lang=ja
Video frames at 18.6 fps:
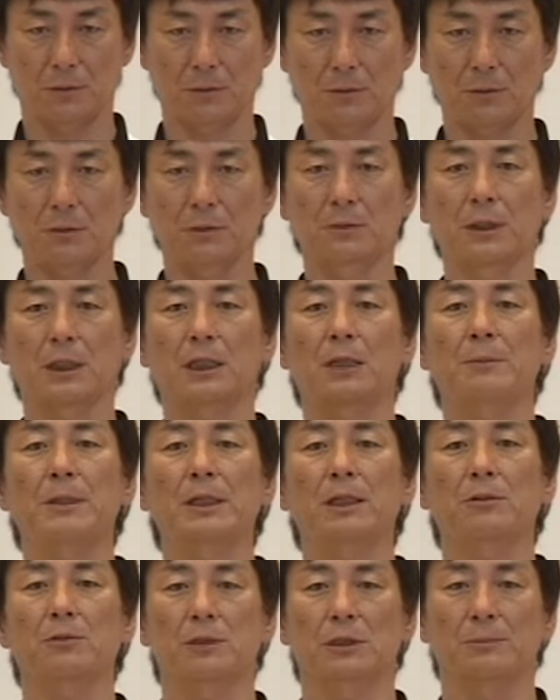うというふうに決
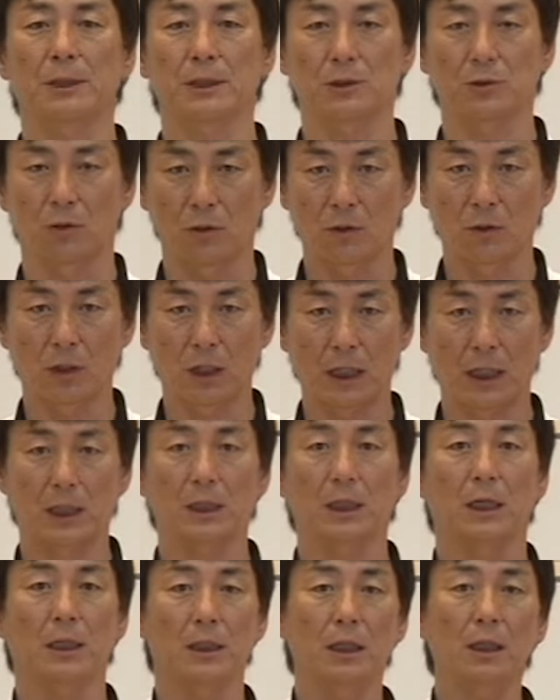めたとしましょうあな
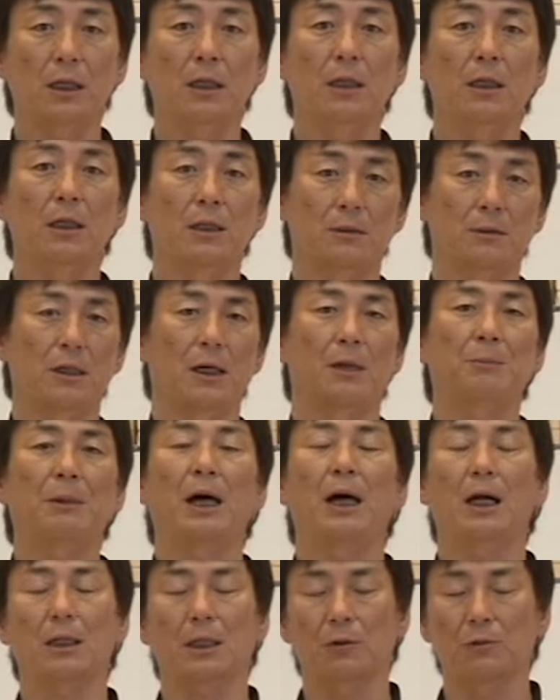たがねま
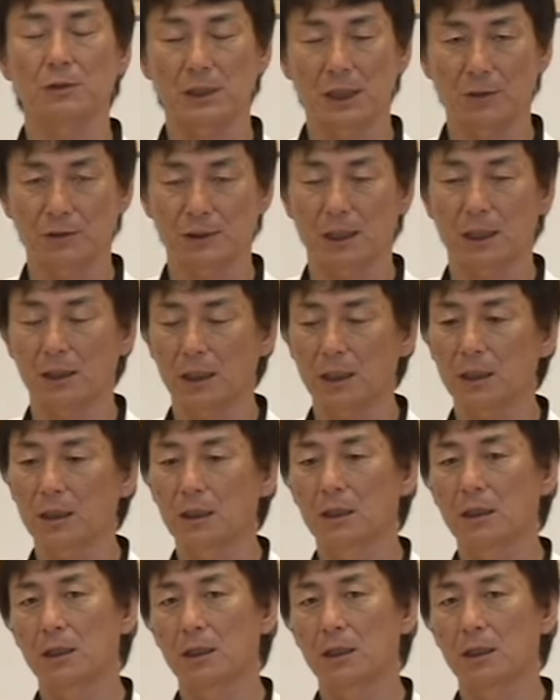ああなたの教え子さんがね。